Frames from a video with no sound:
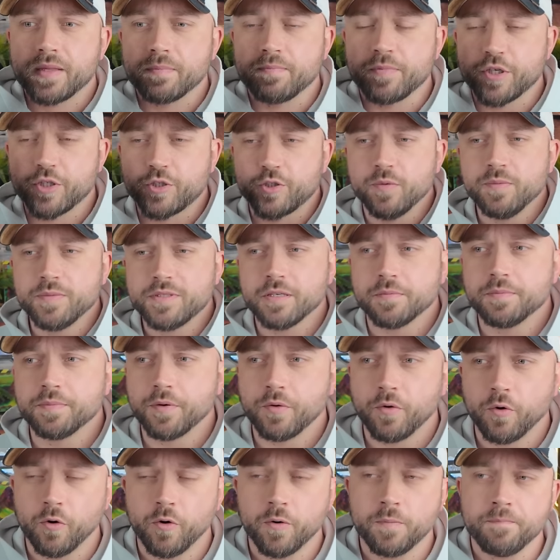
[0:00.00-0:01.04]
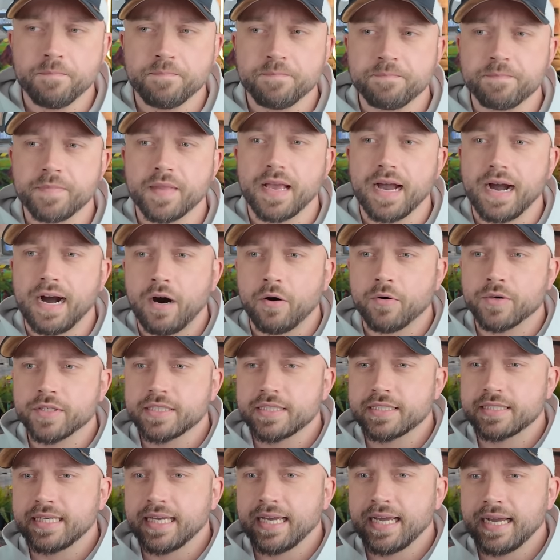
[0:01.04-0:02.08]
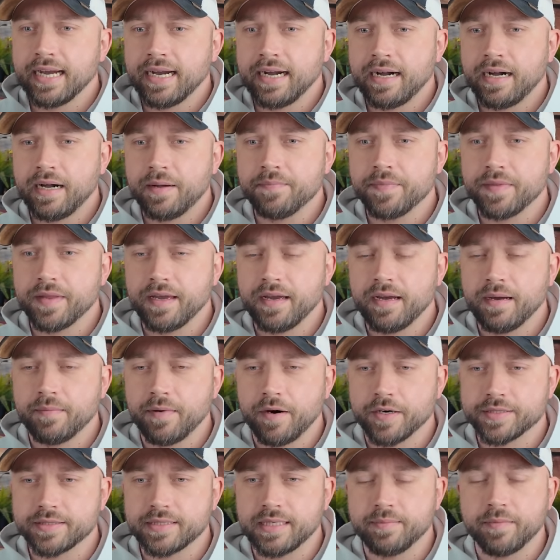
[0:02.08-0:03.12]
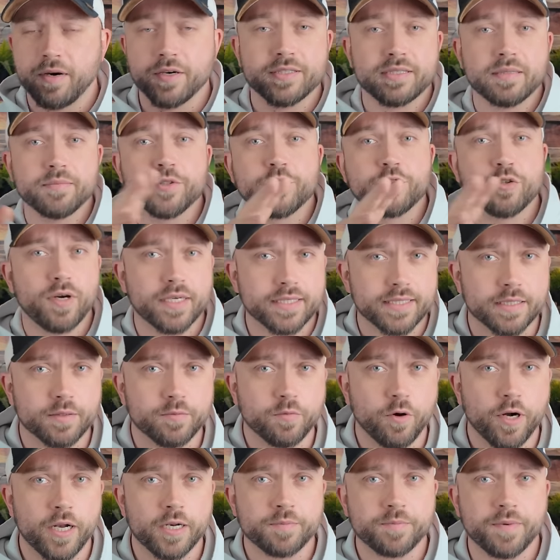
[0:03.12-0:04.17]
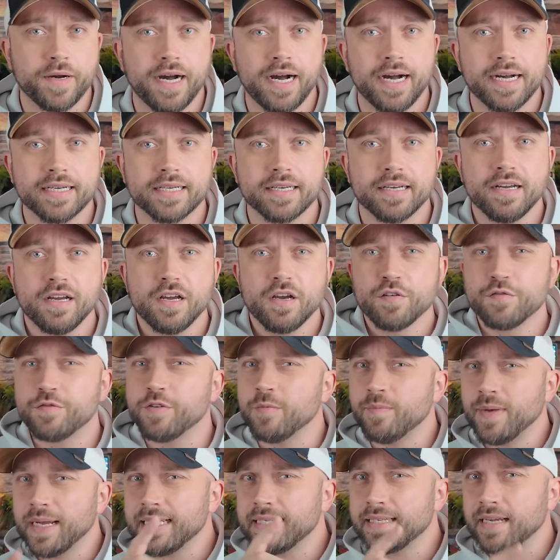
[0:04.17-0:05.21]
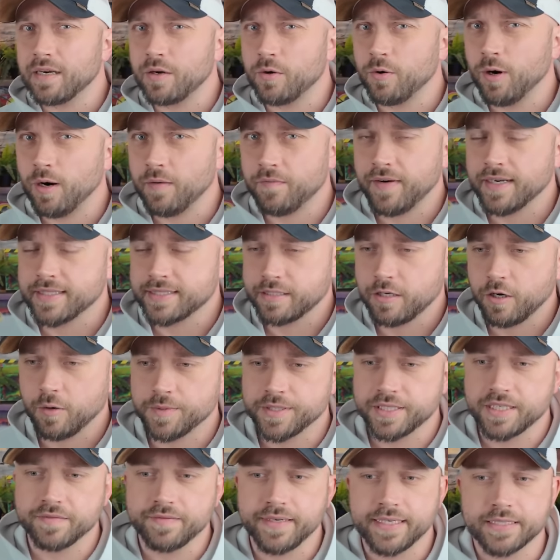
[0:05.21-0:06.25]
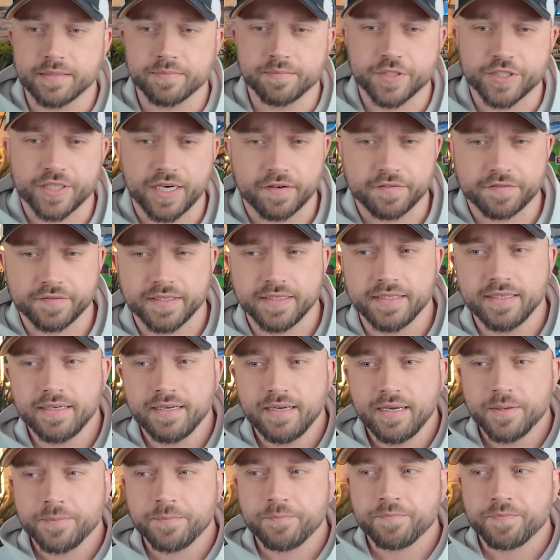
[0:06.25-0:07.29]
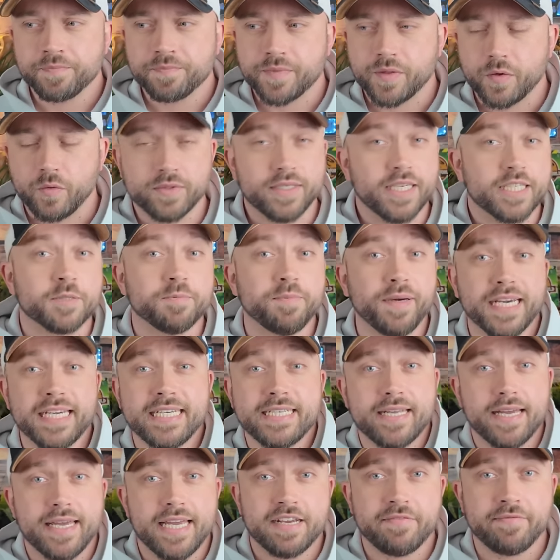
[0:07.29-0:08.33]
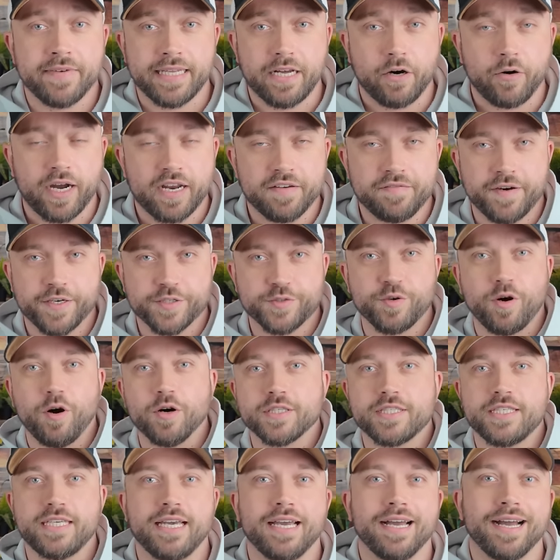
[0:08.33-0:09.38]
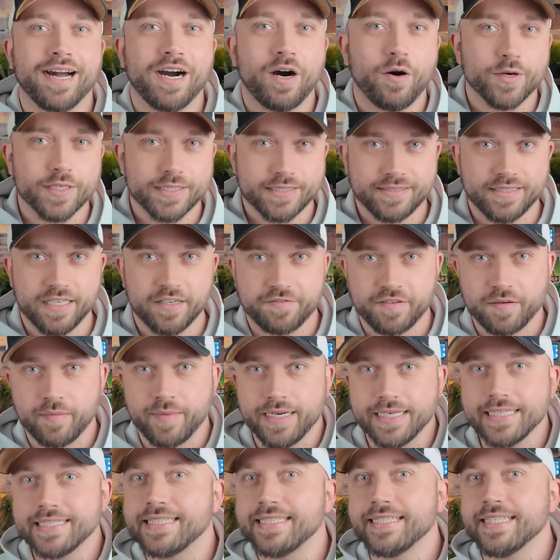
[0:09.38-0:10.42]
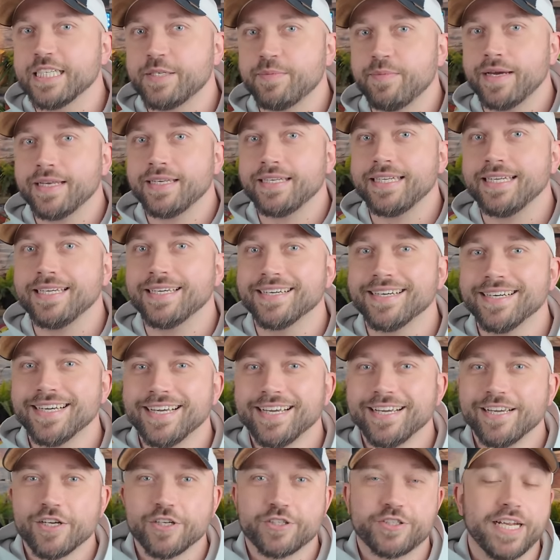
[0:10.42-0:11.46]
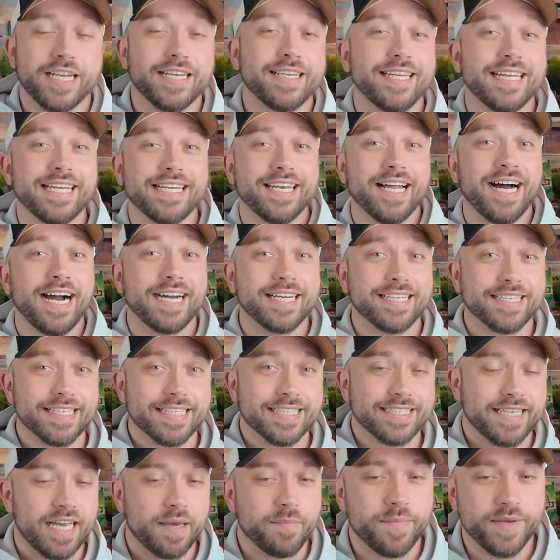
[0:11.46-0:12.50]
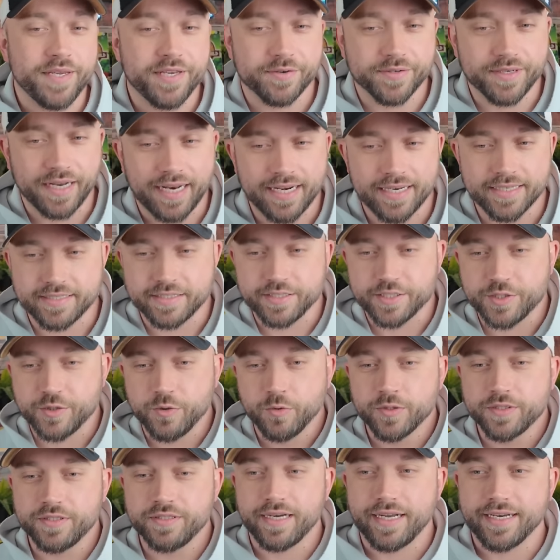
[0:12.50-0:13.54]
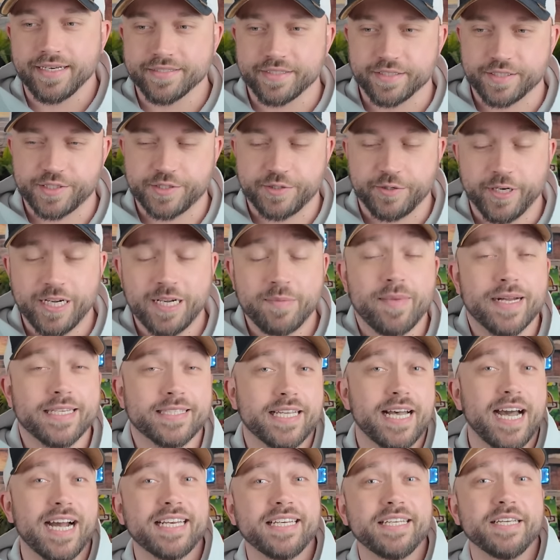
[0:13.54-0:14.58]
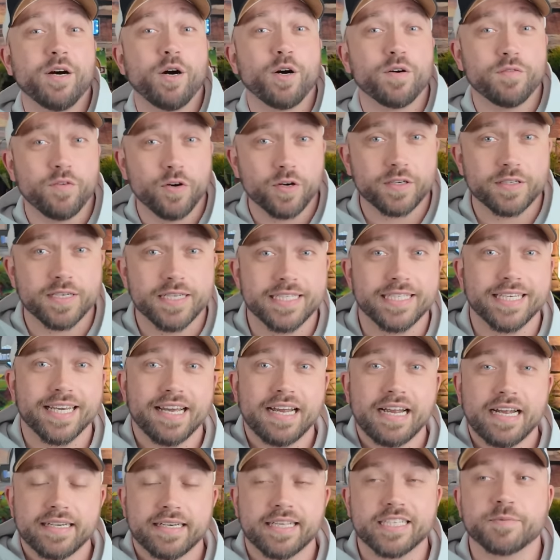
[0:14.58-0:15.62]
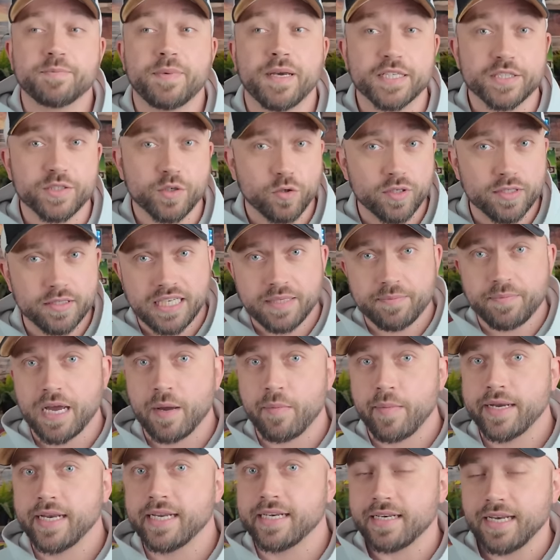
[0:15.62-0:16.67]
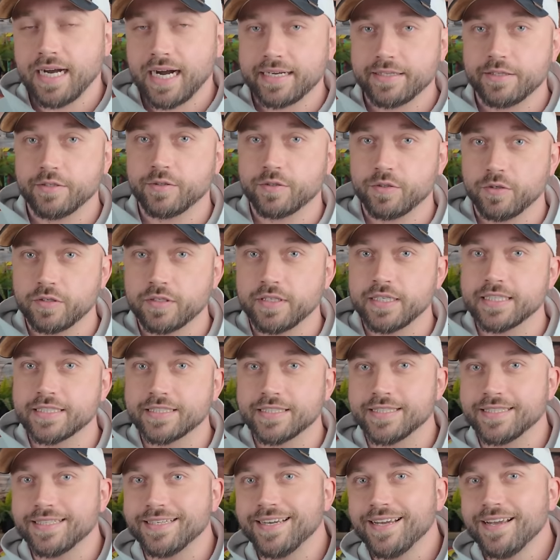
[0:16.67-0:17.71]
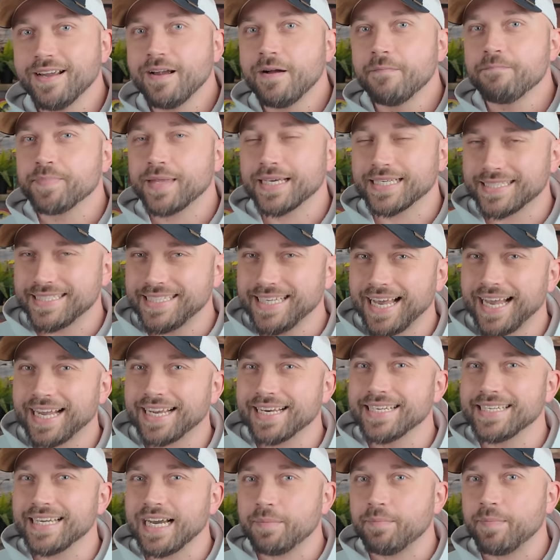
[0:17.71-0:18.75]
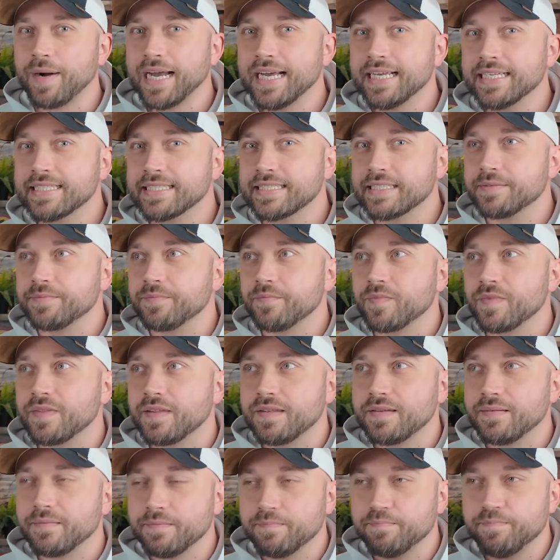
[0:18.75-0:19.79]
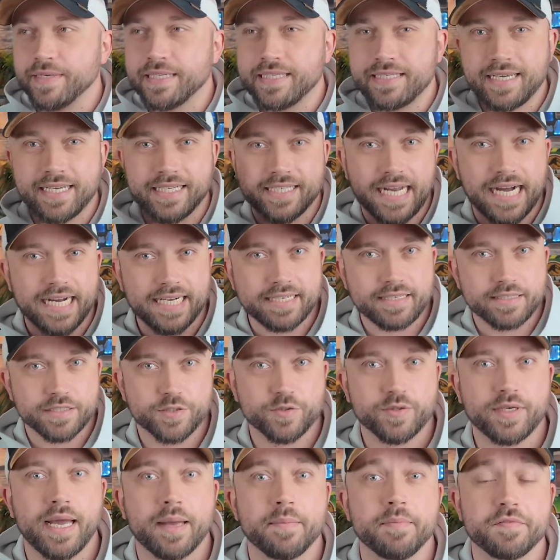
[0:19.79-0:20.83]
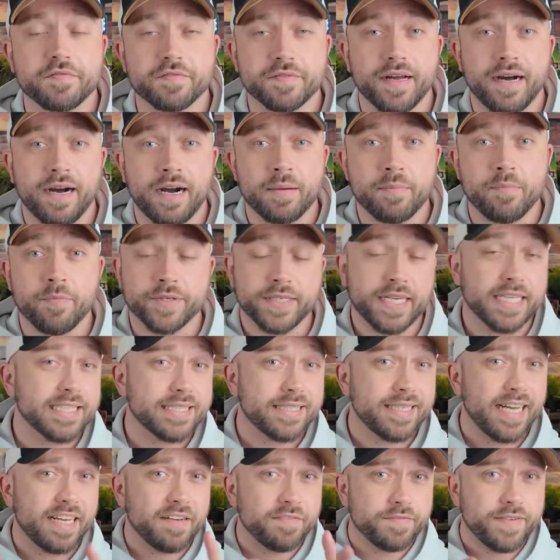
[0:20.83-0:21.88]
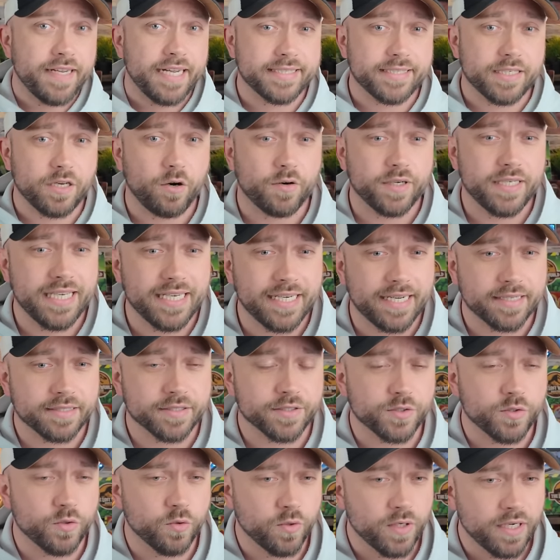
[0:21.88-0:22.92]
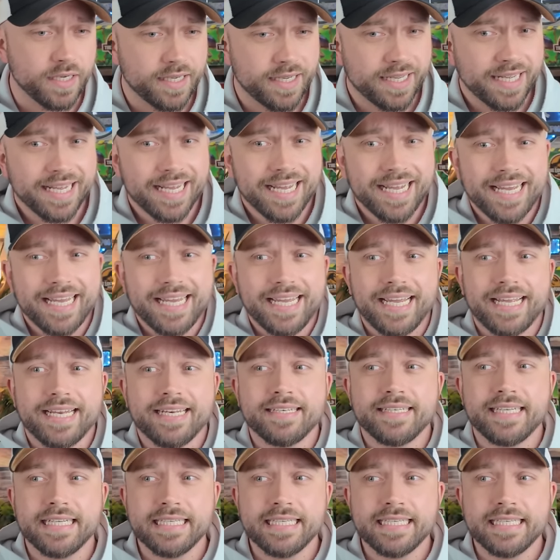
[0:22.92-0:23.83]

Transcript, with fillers: bestimmte Proben aus, der, ähm, aus, dem, aus dem Jurassic World Park für Mentacorp, was glaube ich gewesen, beschaffen. Und das bricht ja irgendwann auch einfach so aus ihr heraus. Und ne? auf einmal ist sie nicht mehr die ständig lachende Sammy und alles ist gut und alles ist toll. Man sagt ja auch wirklich, dass Personen, die permanent lachen und glücklich sind, dass die eigentlich am meisten mit Gedanken zu kämpfen haben. Und das lernen wir jetzt auch hier ganz cool in